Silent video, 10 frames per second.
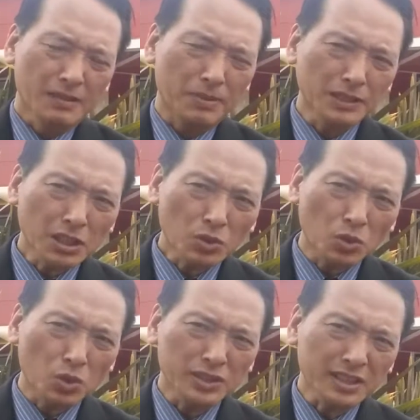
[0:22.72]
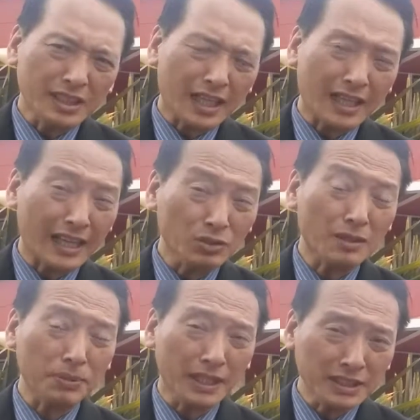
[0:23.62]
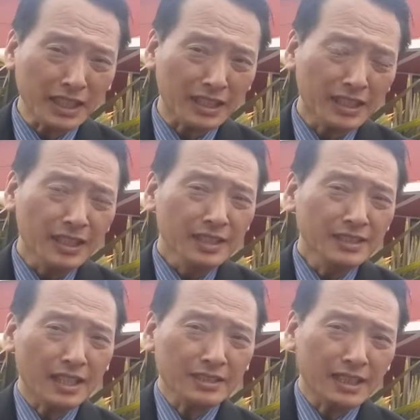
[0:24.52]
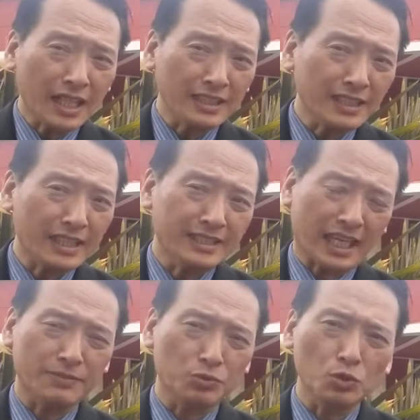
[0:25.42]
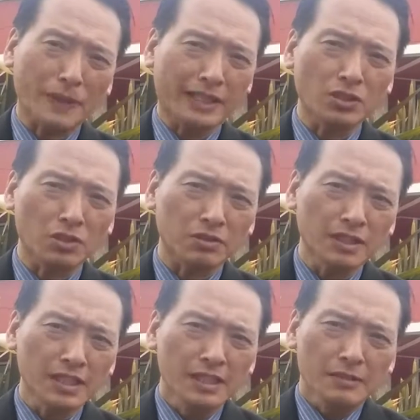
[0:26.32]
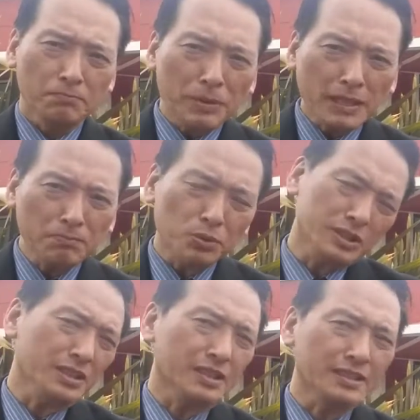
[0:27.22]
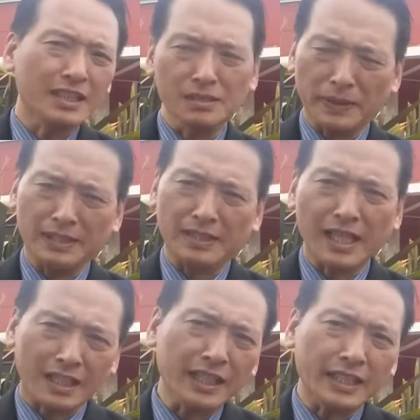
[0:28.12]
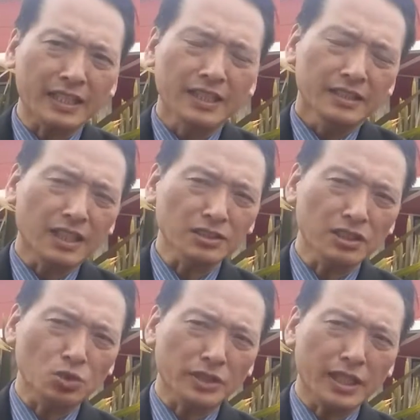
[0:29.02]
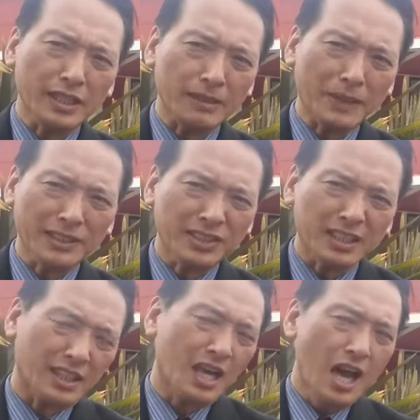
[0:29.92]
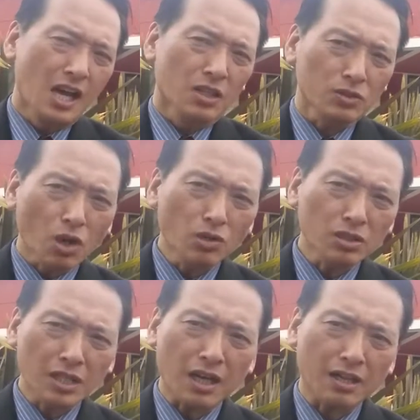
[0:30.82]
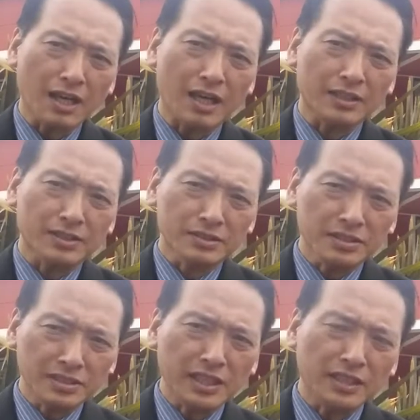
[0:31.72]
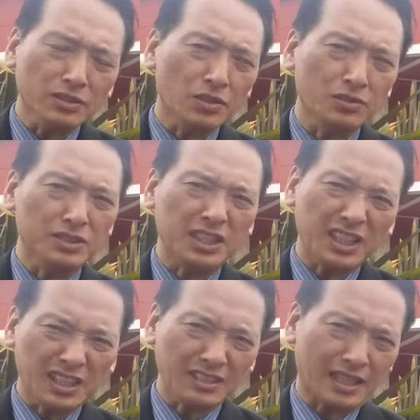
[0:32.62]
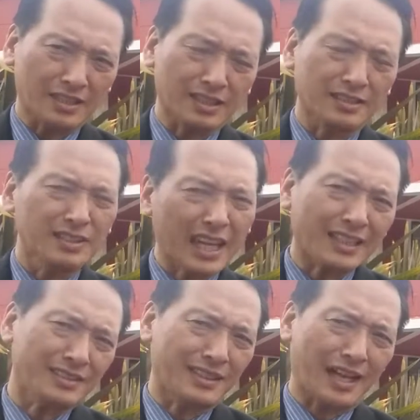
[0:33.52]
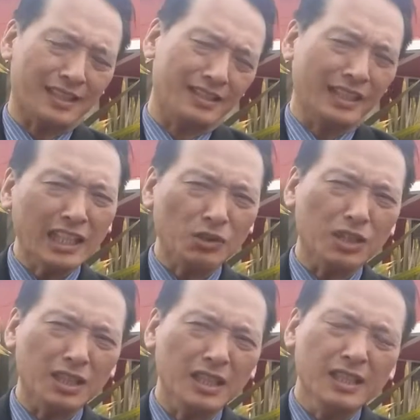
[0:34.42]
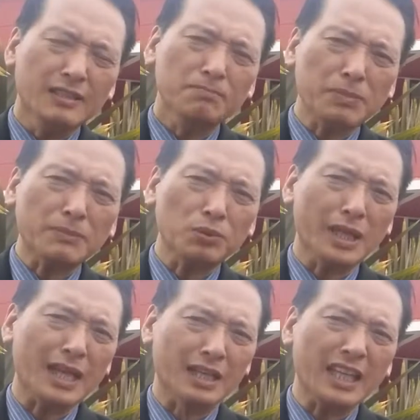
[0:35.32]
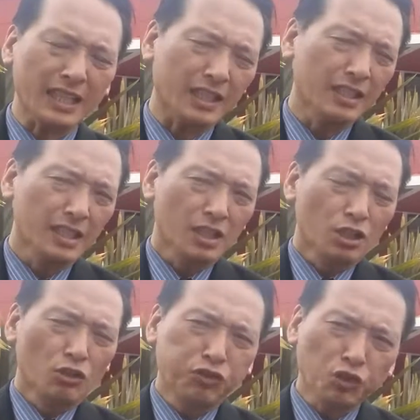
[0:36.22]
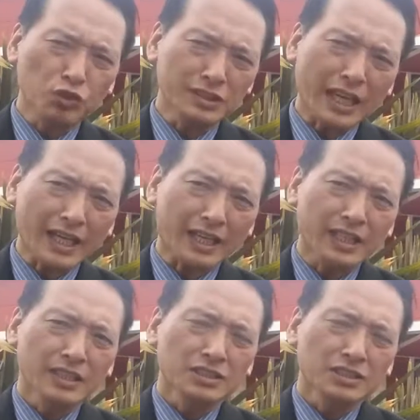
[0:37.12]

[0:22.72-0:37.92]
本周五市场还算平静，上下在窄幅摆动，并不是特别的靓丽。倒是昨天礼拜四，公告了电动汽车厂的 Tesla 的盈余，并不靓丽，负债